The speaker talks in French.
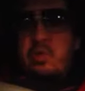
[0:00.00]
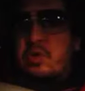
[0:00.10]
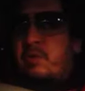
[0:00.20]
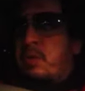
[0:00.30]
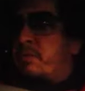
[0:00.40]

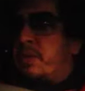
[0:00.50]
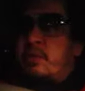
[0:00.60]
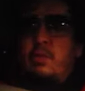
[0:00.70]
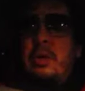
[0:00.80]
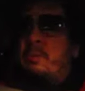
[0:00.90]
forgé sur les
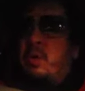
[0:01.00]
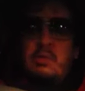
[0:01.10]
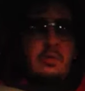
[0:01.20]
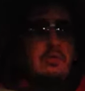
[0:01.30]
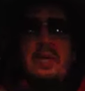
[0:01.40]
fenêtres, sur les portes,
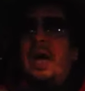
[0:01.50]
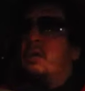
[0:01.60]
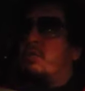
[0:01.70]
sur le soupirail,